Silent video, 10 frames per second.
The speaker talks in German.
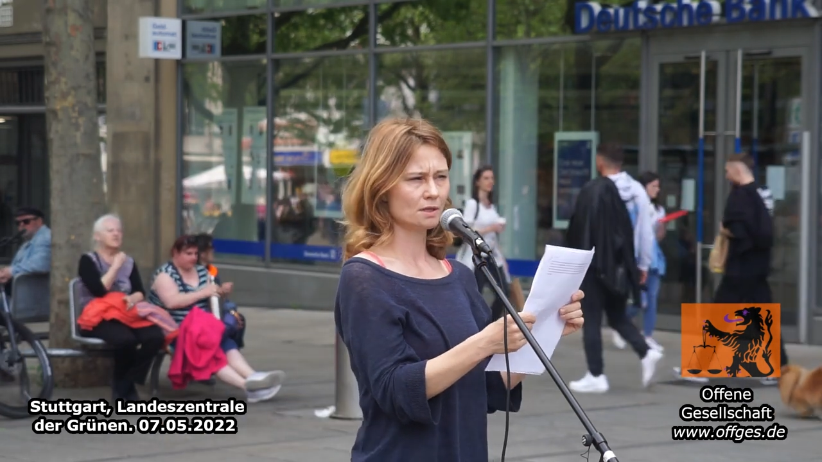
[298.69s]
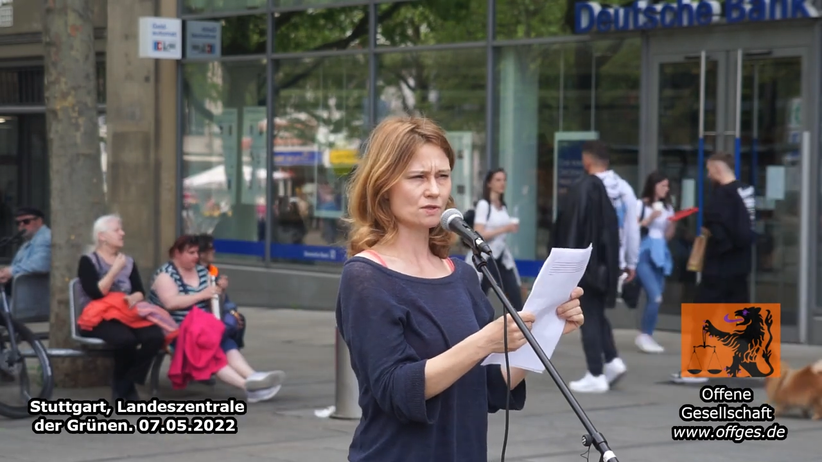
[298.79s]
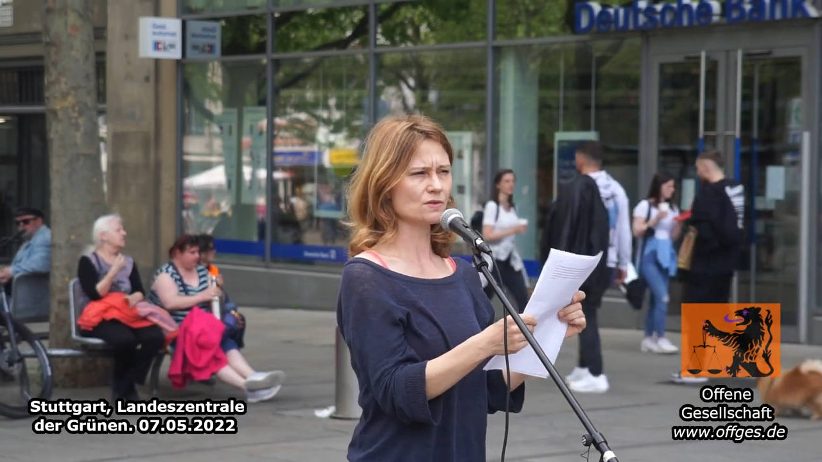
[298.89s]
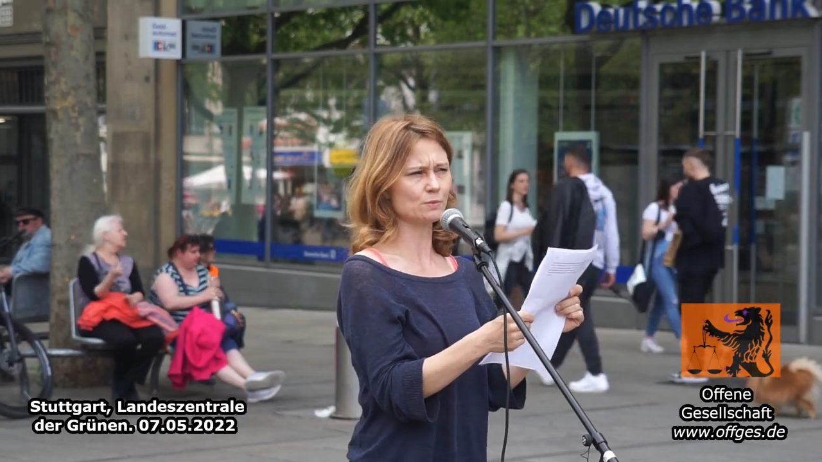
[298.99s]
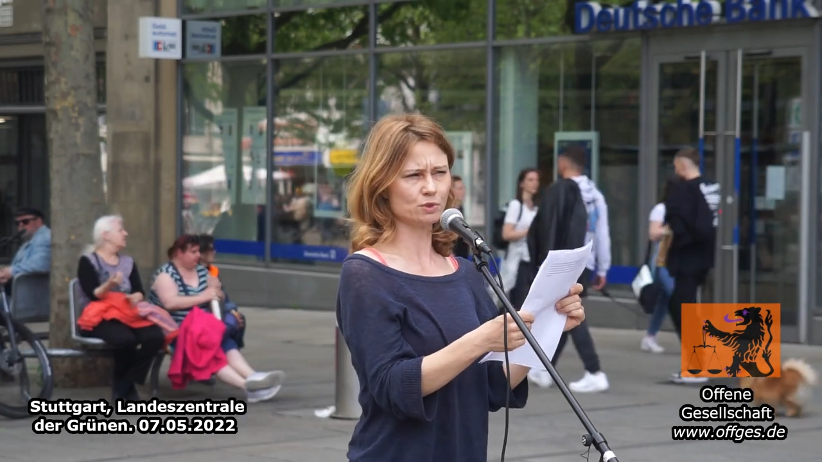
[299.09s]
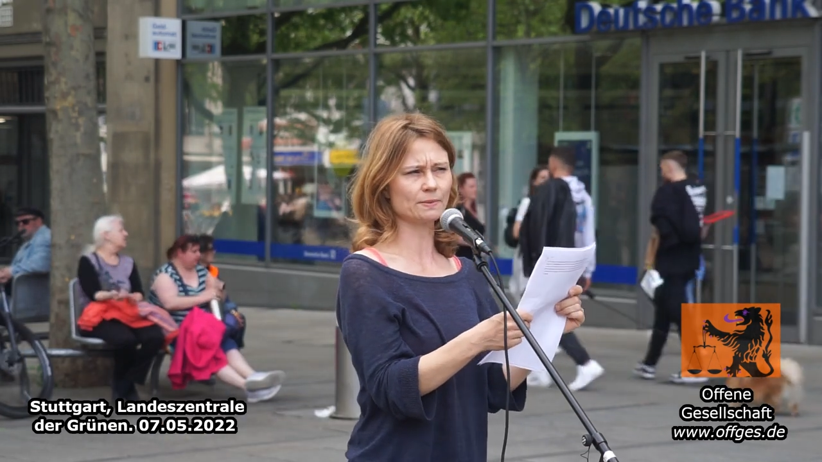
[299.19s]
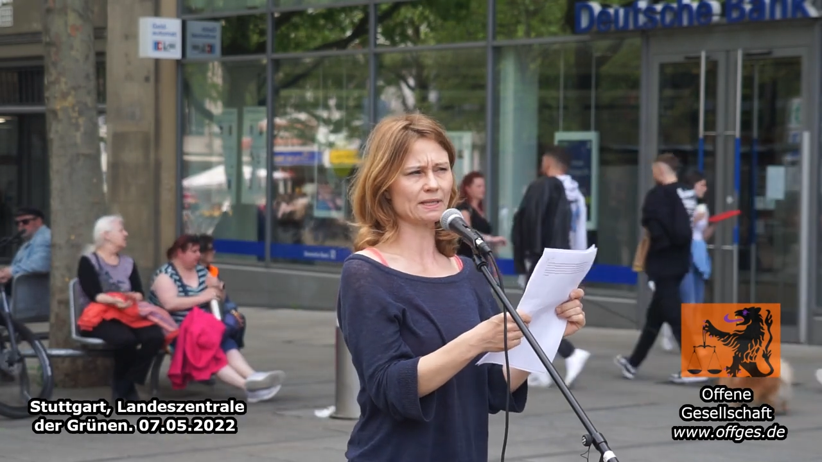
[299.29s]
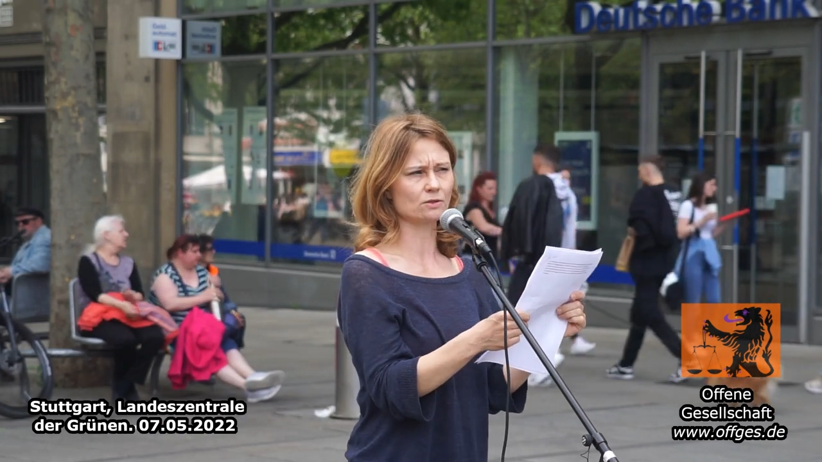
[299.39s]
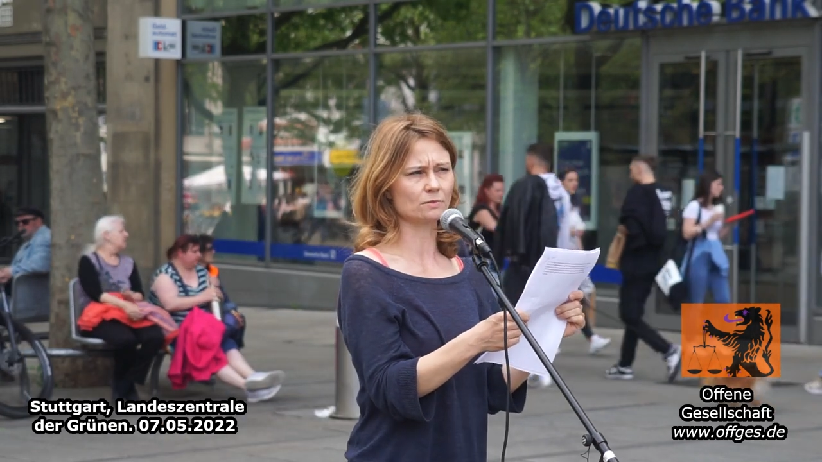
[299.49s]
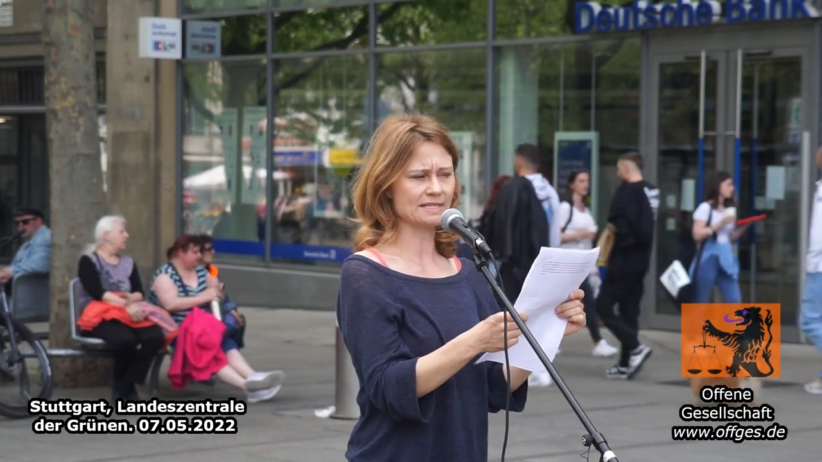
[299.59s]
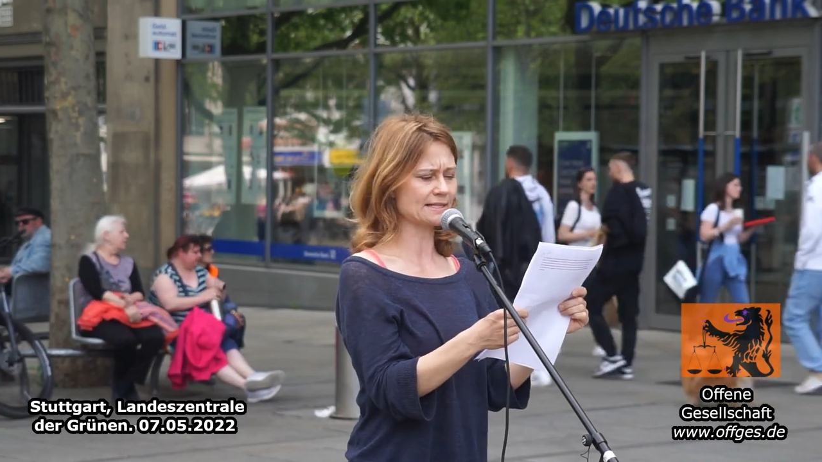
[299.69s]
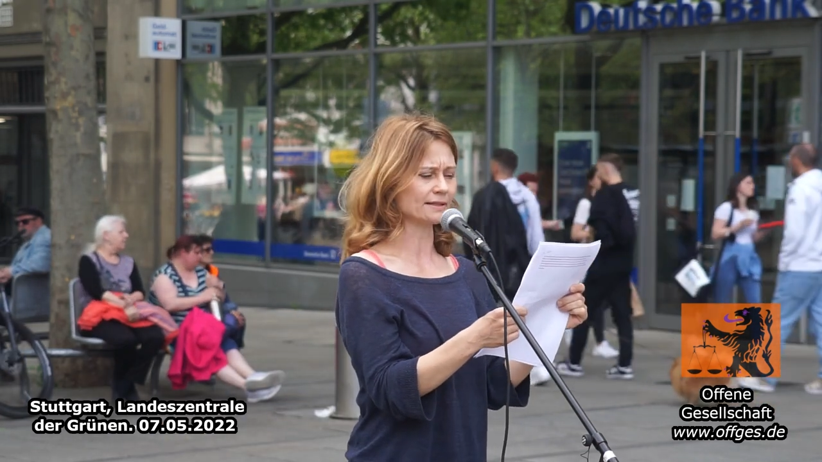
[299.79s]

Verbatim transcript: So ein Publikum ist